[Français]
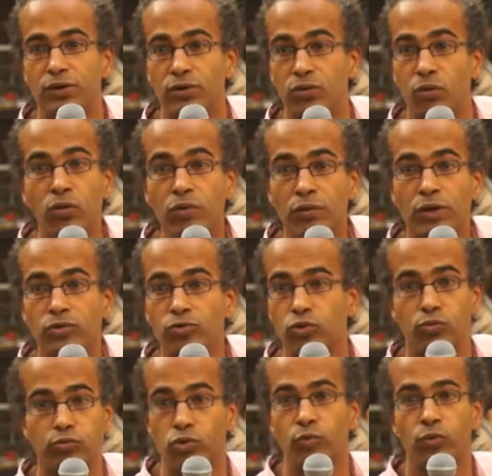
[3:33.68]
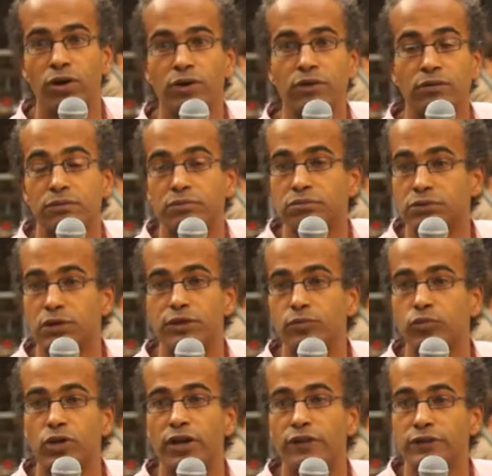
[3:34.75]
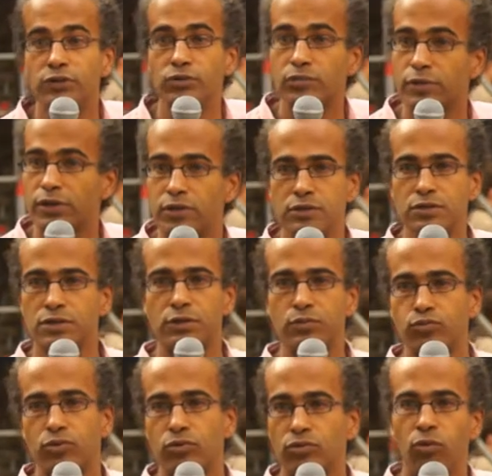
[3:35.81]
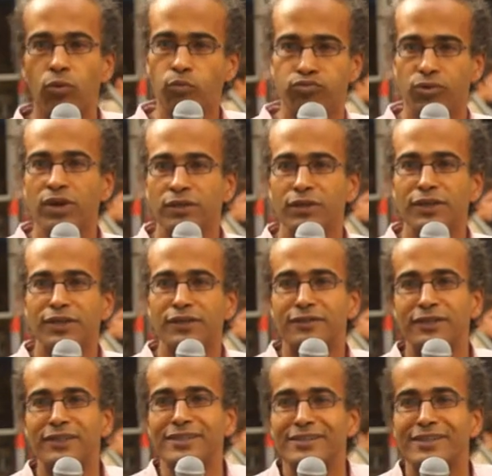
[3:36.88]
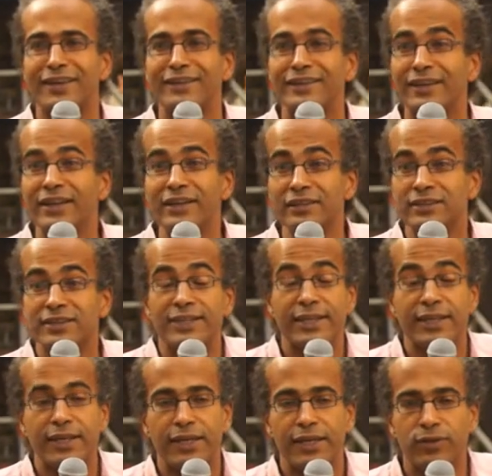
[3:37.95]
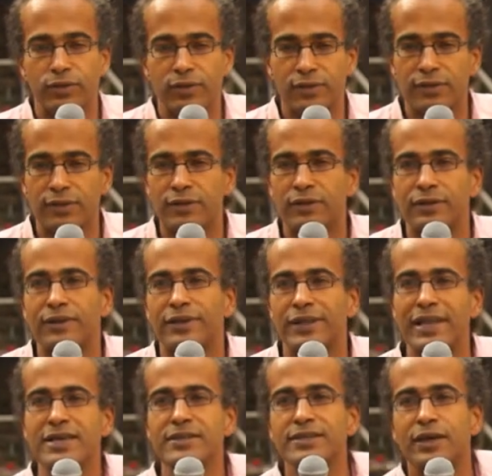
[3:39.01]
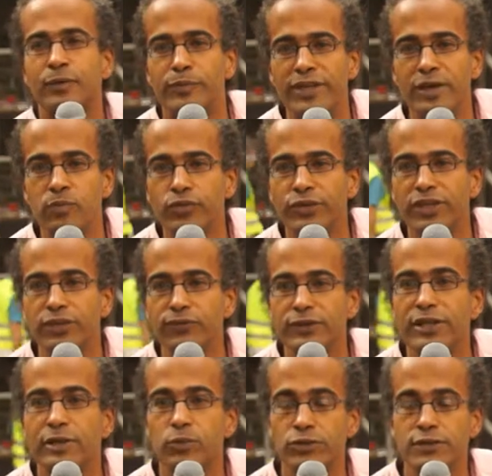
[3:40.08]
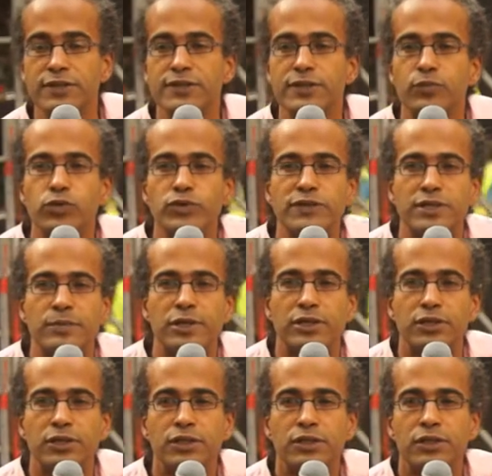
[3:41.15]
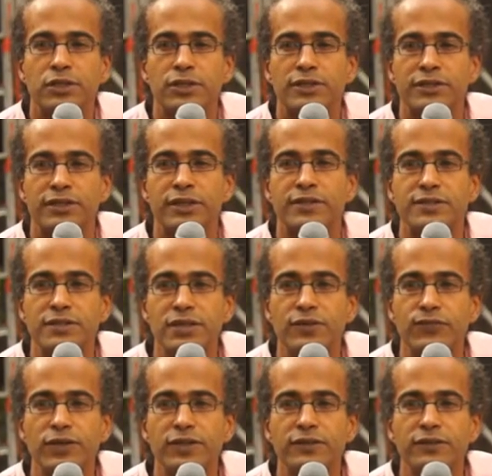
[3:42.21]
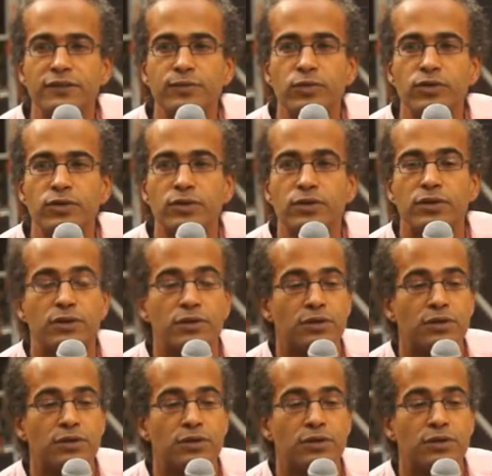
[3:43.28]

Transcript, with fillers: euh, non. Donc pour moi, c'est la démocratie. Donc maintenant, j'étais pour le non. Point. Là, ça s'arrêtait là. Et donc euh, là, ça a bien montré que finalement, si c'est possible, c'est-à-dire que si effectivement